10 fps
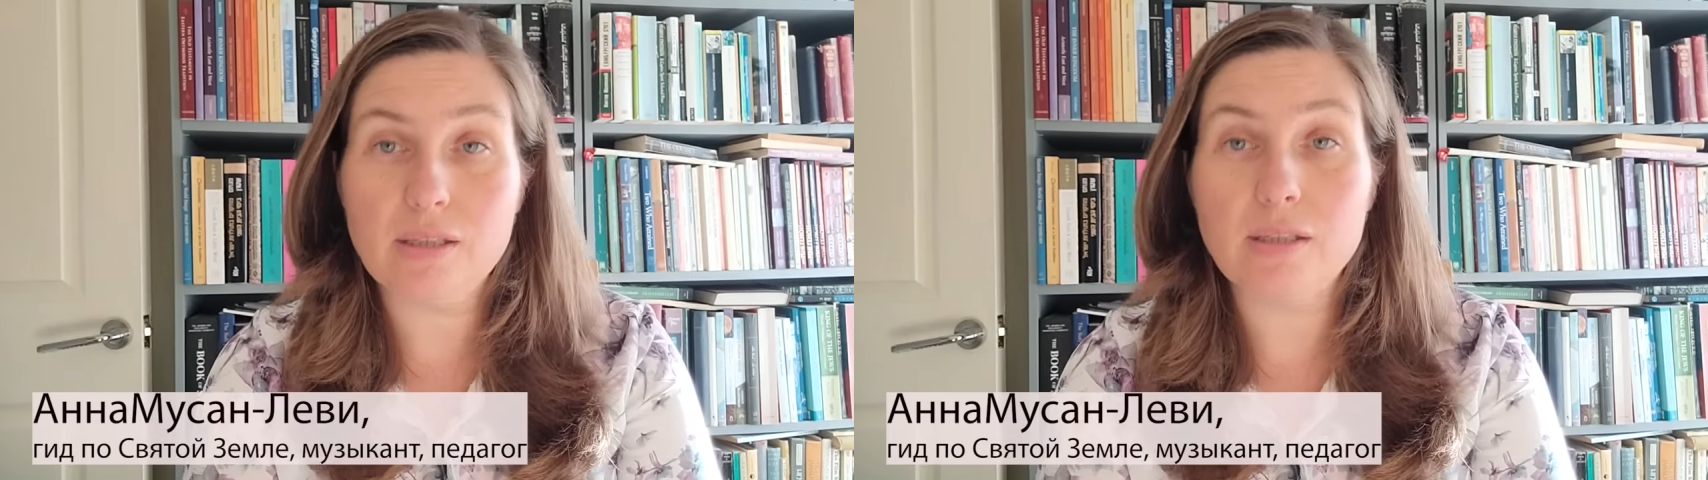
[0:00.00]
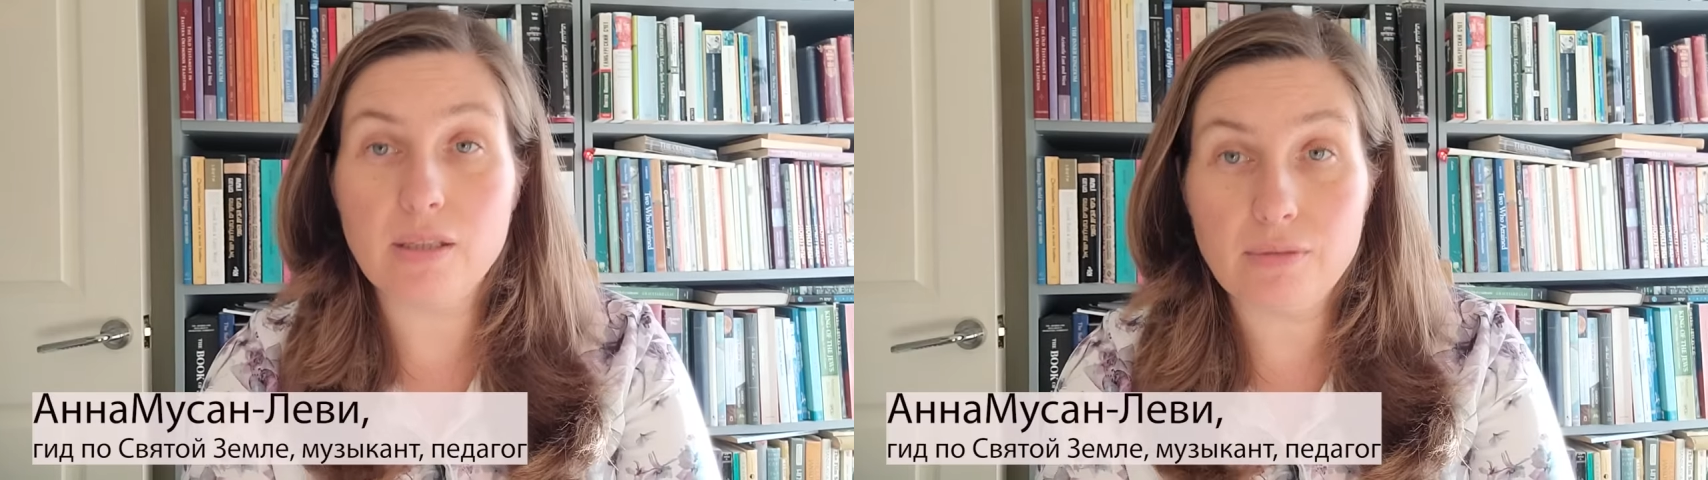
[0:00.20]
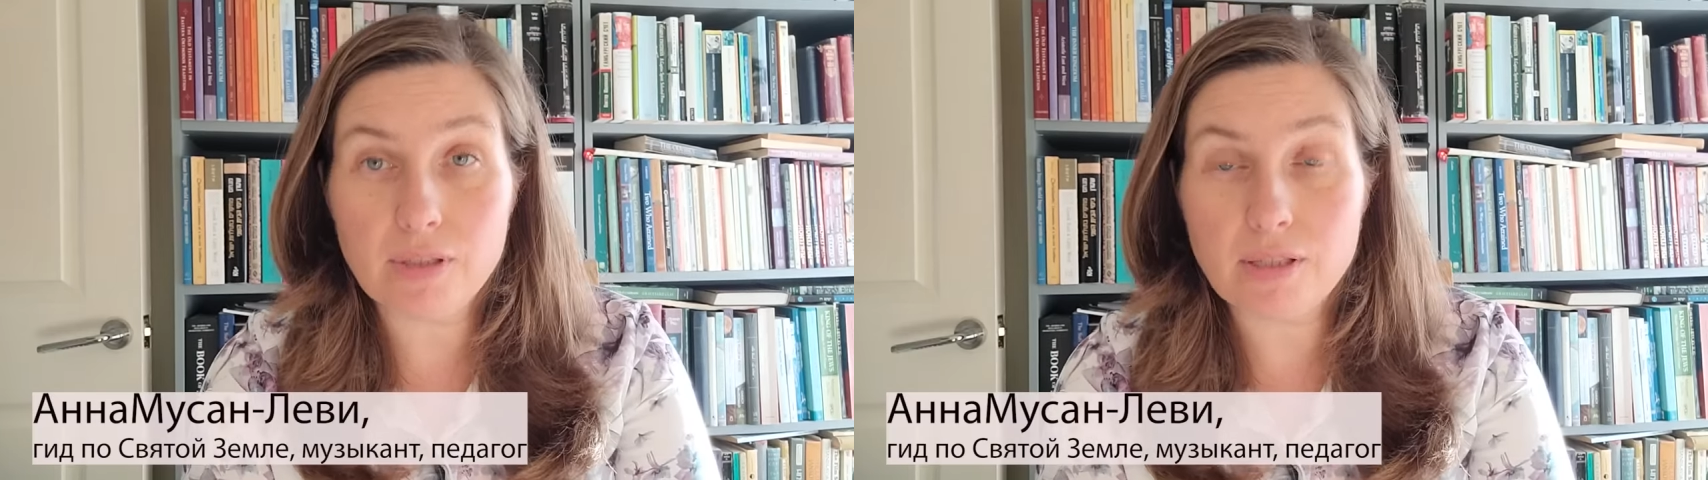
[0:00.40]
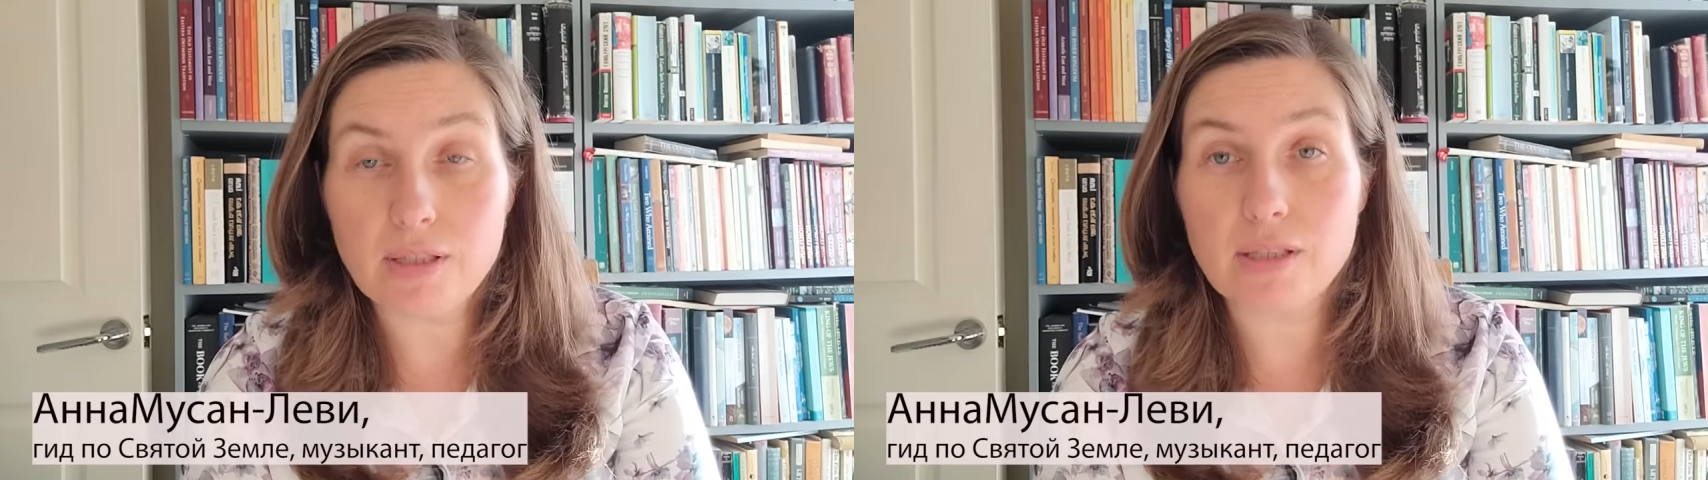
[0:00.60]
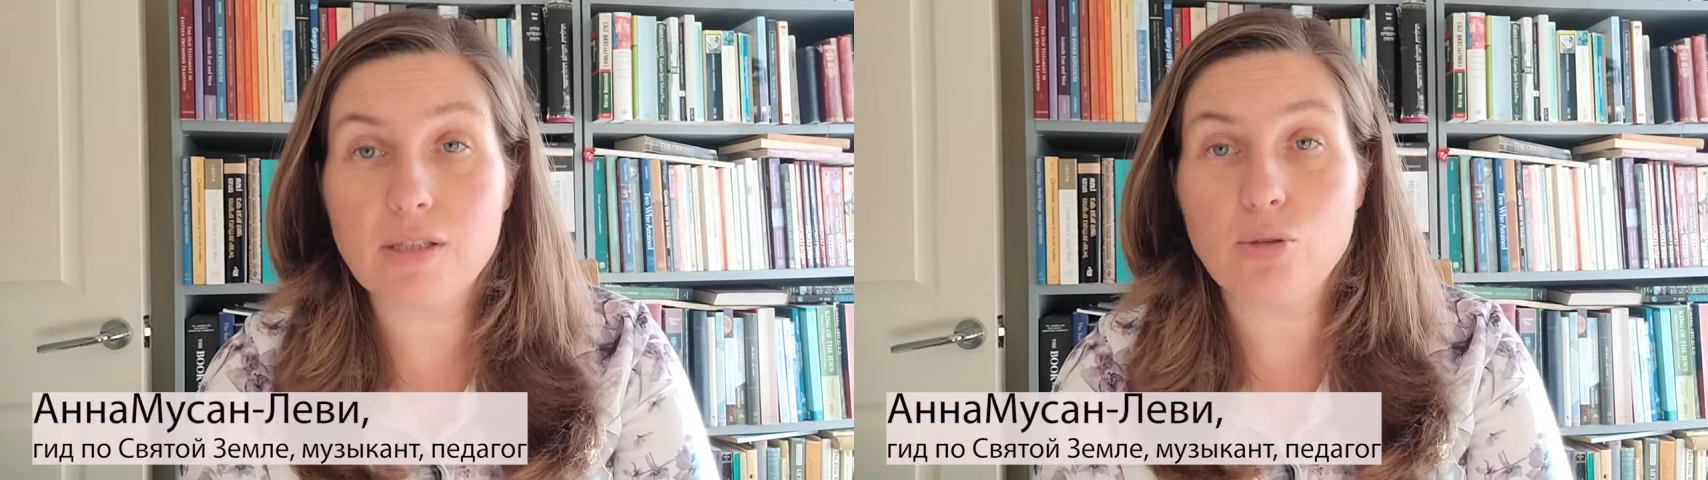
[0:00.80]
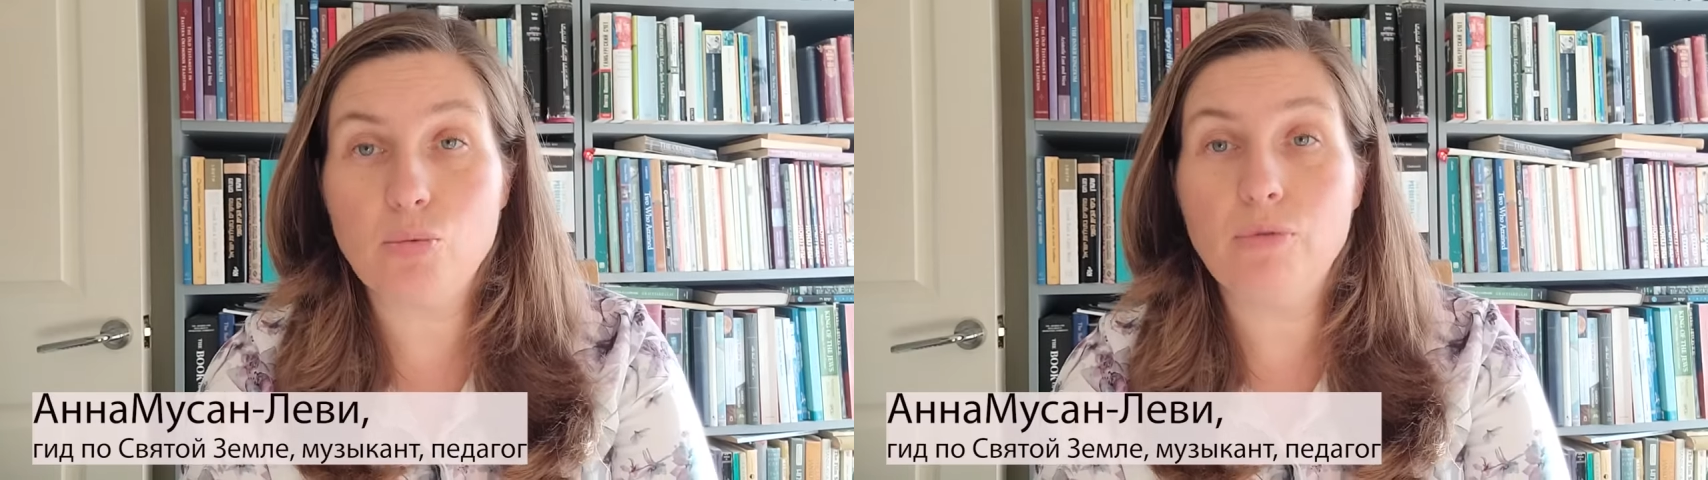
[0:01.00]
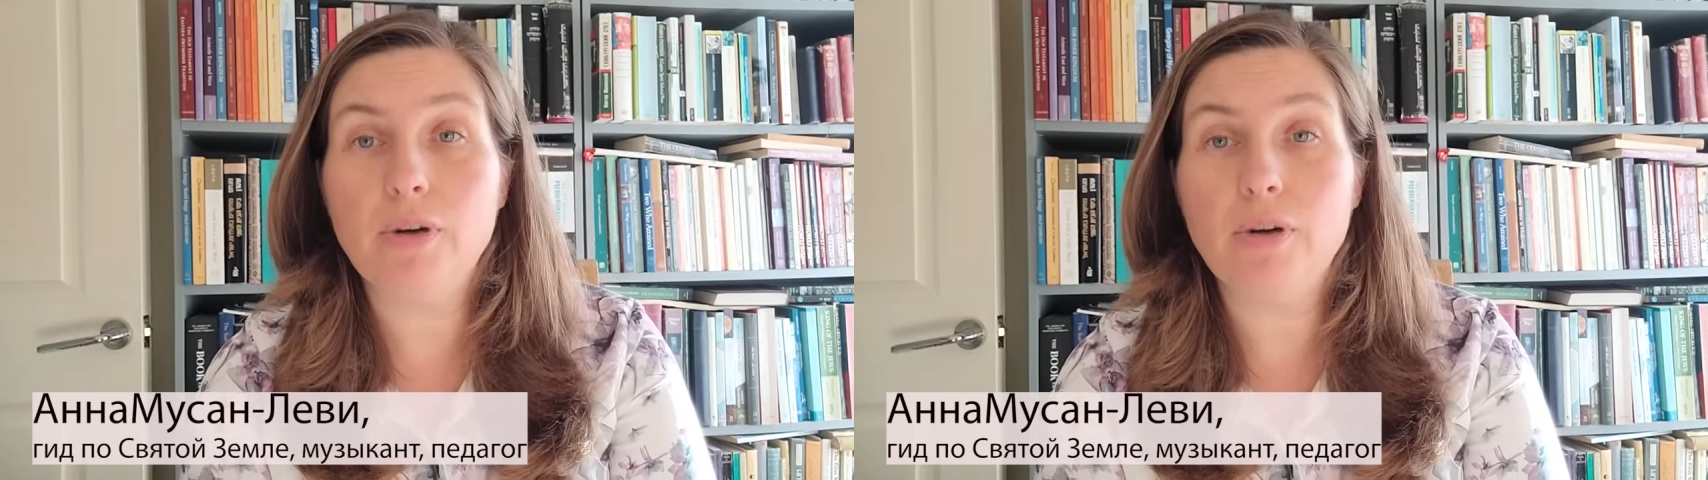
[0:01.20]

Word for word: из телевидения 7